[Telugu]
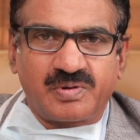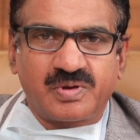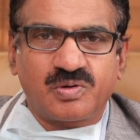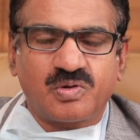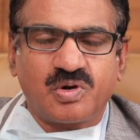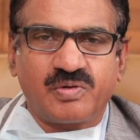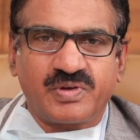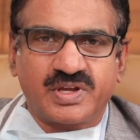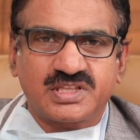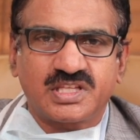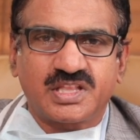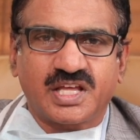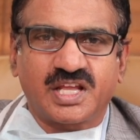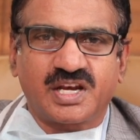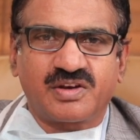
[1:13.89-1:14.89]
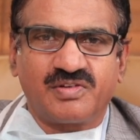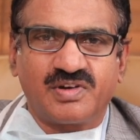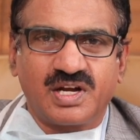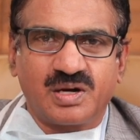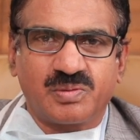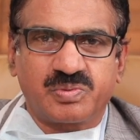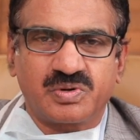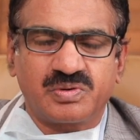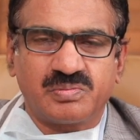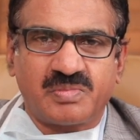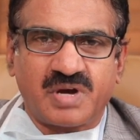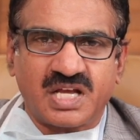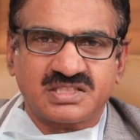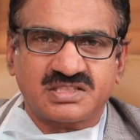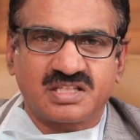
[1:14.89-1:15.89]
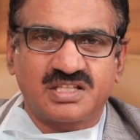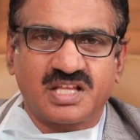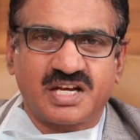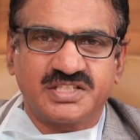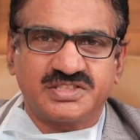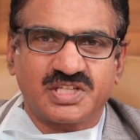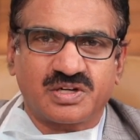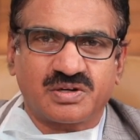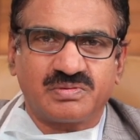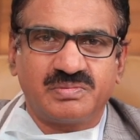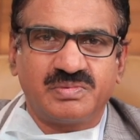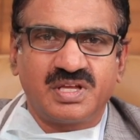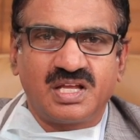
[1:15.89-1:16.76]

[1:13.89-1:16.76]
ఇంకో వ్యక్తి దగ్గరికి వెళ్ళినప్పుడు మాస్క్ ధరించటం